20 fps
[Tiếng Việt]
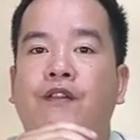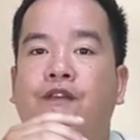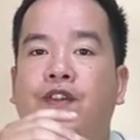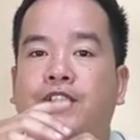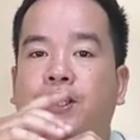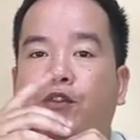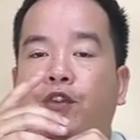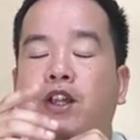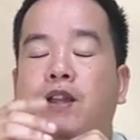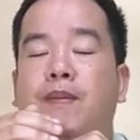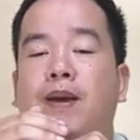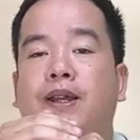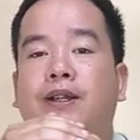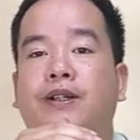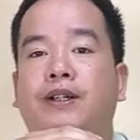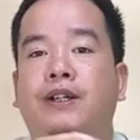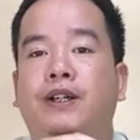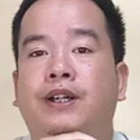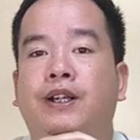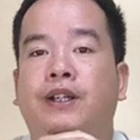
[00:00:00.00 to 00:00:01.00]
và sau khi các bạn
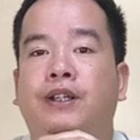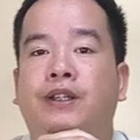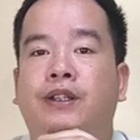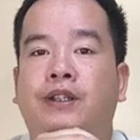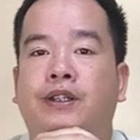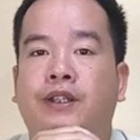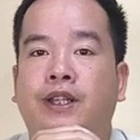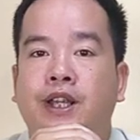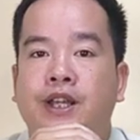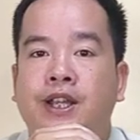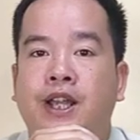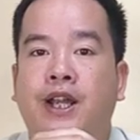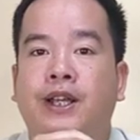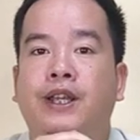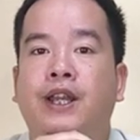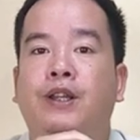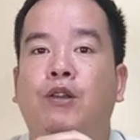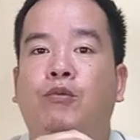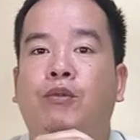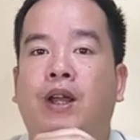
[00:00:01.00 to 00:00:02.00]
gửi tin
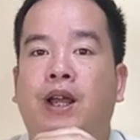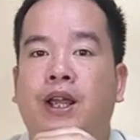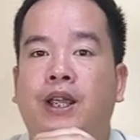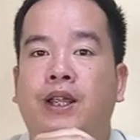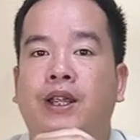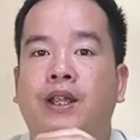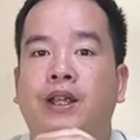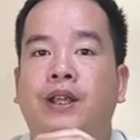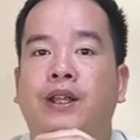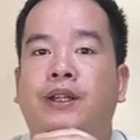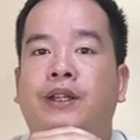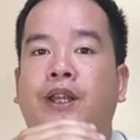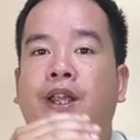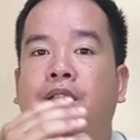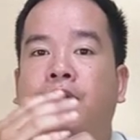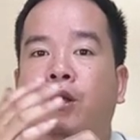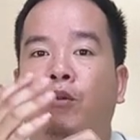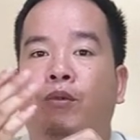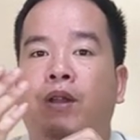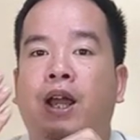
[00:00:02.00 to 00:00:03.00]
nhắn đến tổng đài
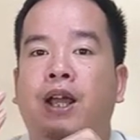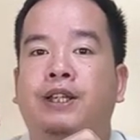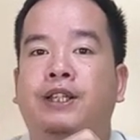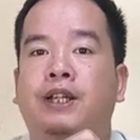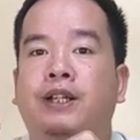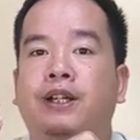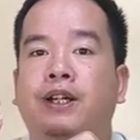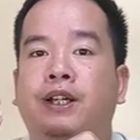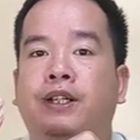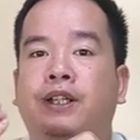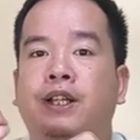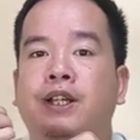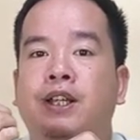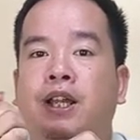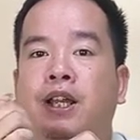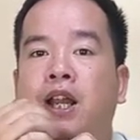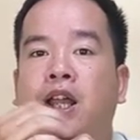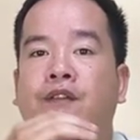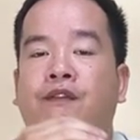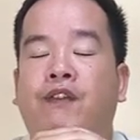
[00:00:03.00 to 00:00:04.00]
thì tổng đài sẽ gửi tin
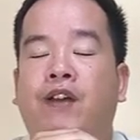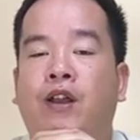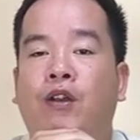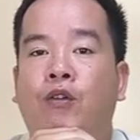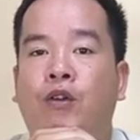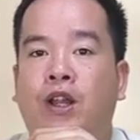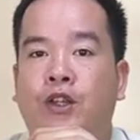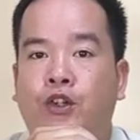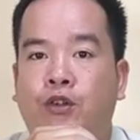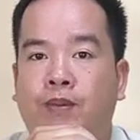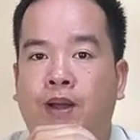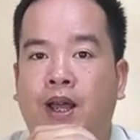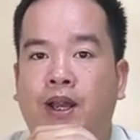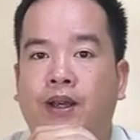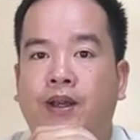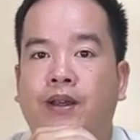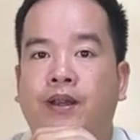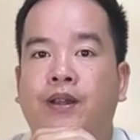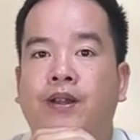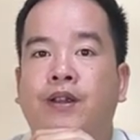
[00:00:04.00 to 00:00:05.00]
nhắn lại phản hồi lại cho bạn
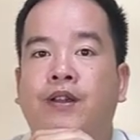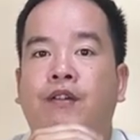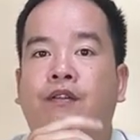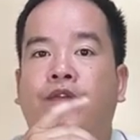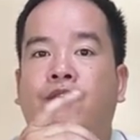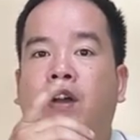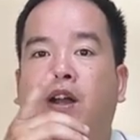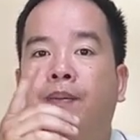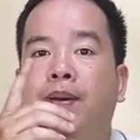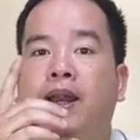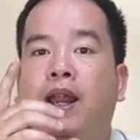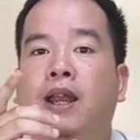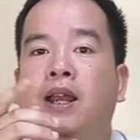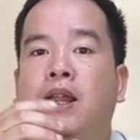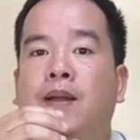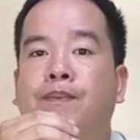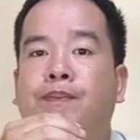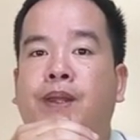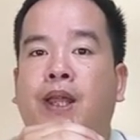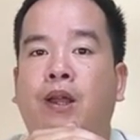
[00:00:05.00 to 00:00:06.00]
và các bạn hãy
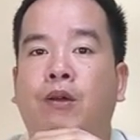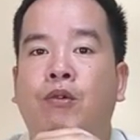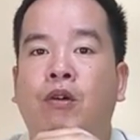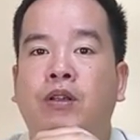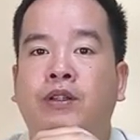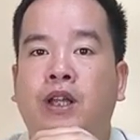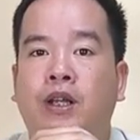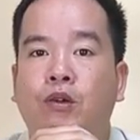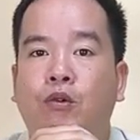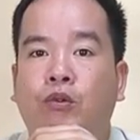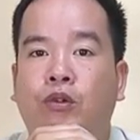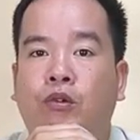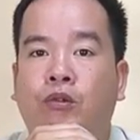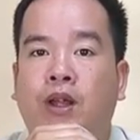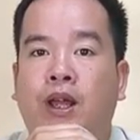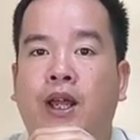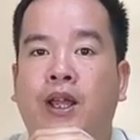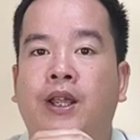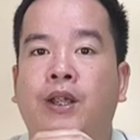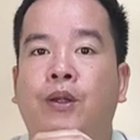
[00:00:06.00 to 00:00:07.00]
làm theo hướng dẫn của tổng
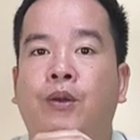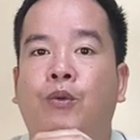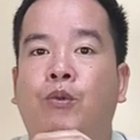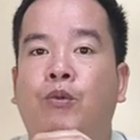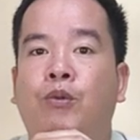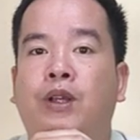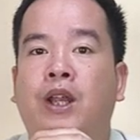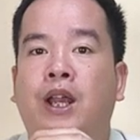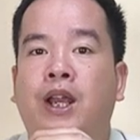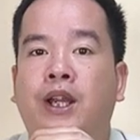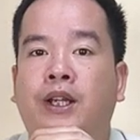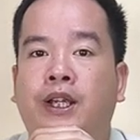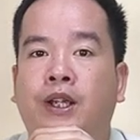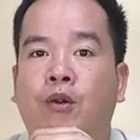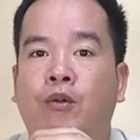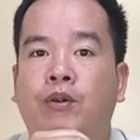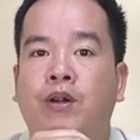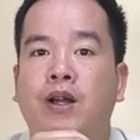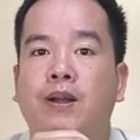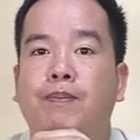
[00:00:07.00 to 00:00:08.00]
đài để đăng ký
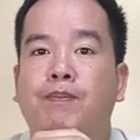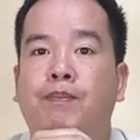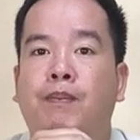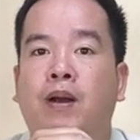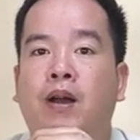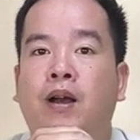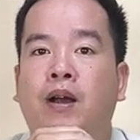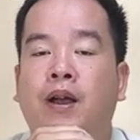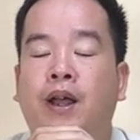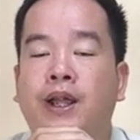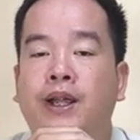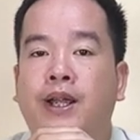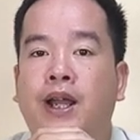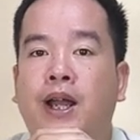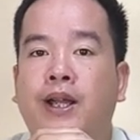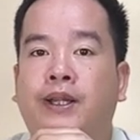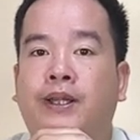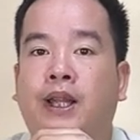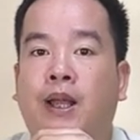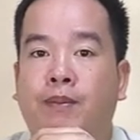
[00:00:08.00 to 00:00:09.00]
gói cước
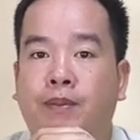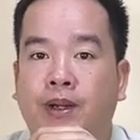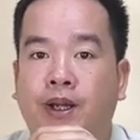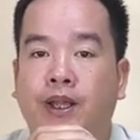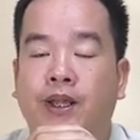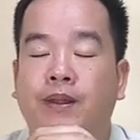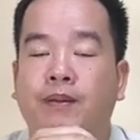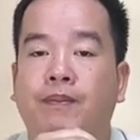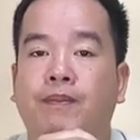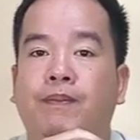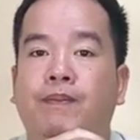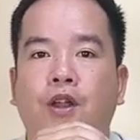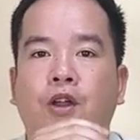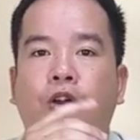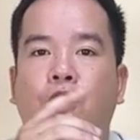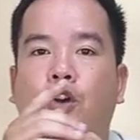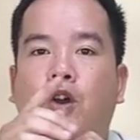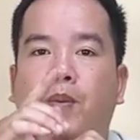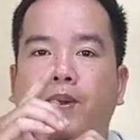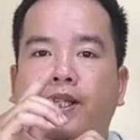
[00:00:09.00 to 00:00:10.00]
MXH80
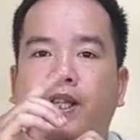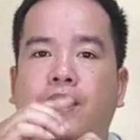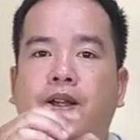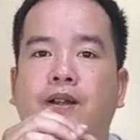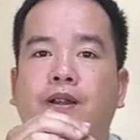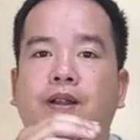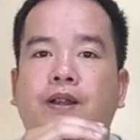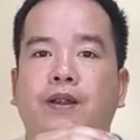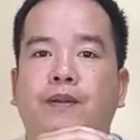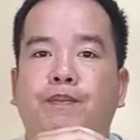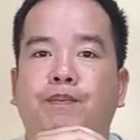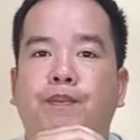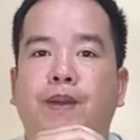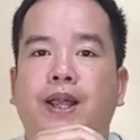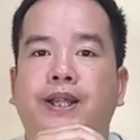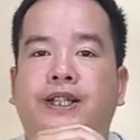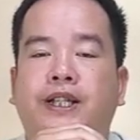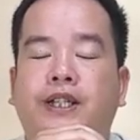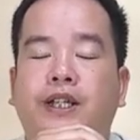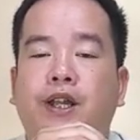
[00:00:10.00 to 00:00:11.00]
còn bây giờ
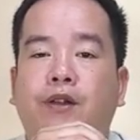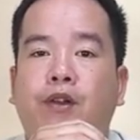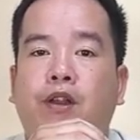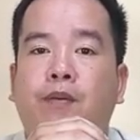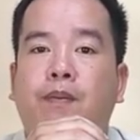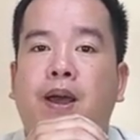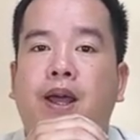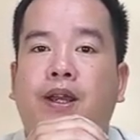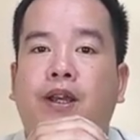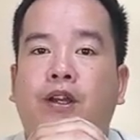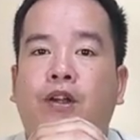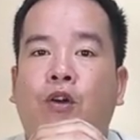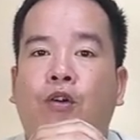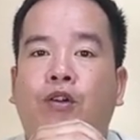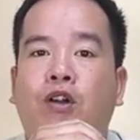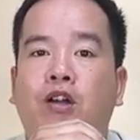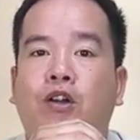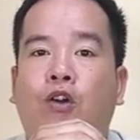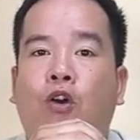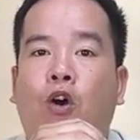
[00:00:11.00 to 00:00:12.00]
mình sẽ giới thiệu đến các bạn gói
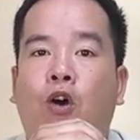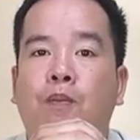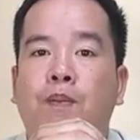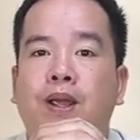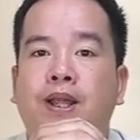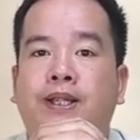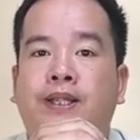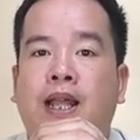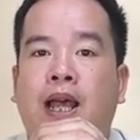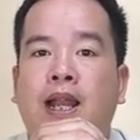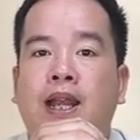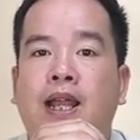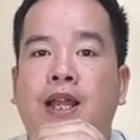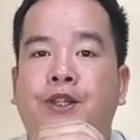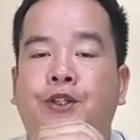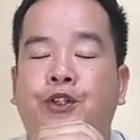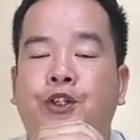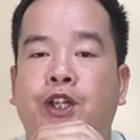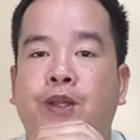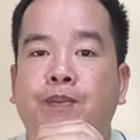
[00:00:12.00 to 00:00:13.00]
cước có mệnh giá
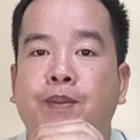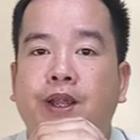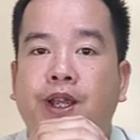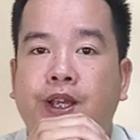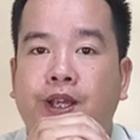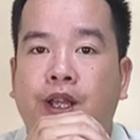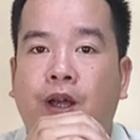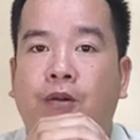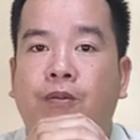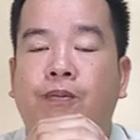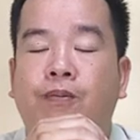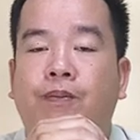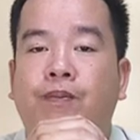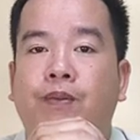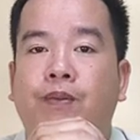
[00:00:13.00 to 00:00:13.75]
là 90.000 đồng